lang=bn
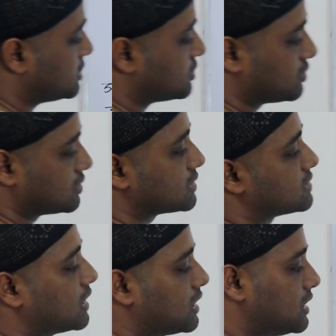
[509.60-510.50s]
সাহায্য
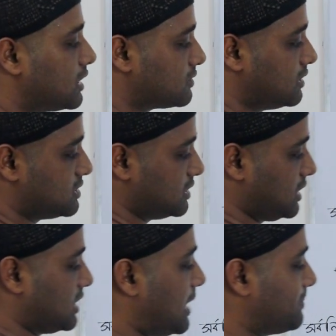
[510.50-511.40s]
করতেছে ঠিক আছে নিচের
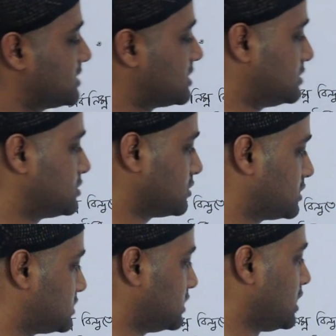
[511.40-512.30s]
দিকে নামতে সাহায্য
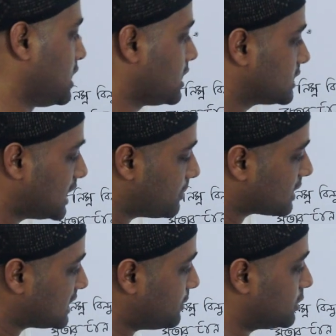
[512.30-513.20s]
করতেছে তাহলে
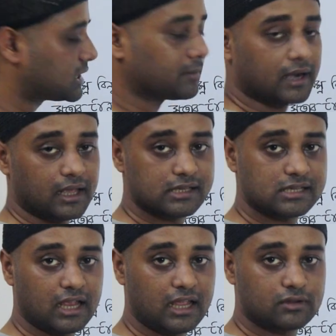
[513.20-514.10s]
আমরা কি বলতে পারি এই
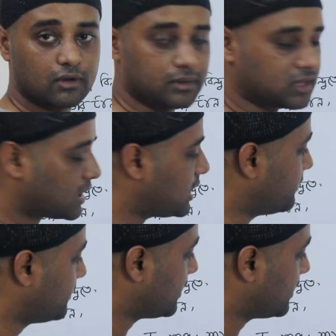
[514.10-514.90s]
যে এই ছবি থেকে এই